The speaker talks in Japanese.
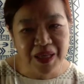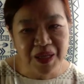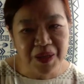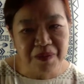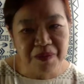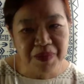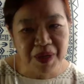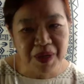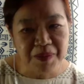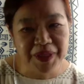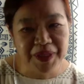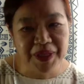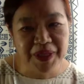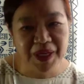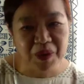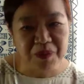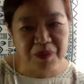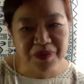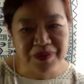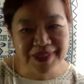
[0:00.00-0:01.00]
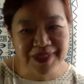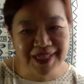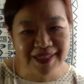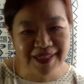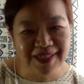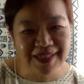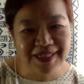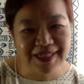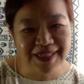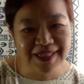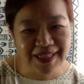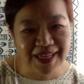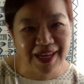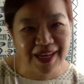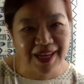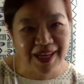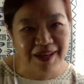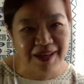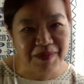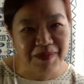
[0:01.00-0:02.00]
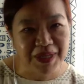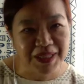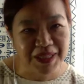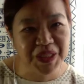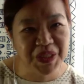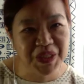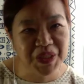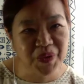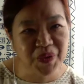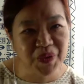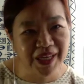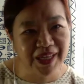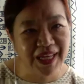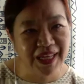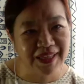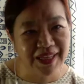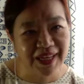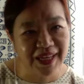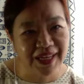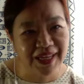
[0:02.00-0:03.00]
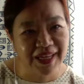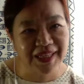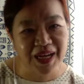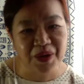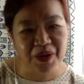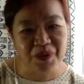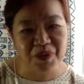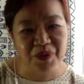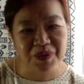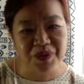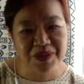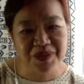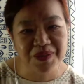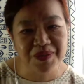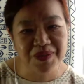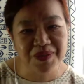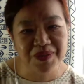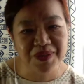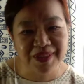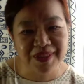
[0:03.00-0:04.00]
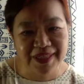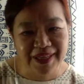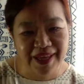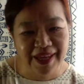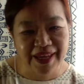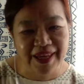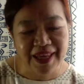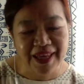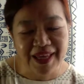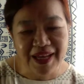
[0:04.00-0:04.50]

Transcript: まあ、メディアを分析して、まあ、実証的なデータを作って、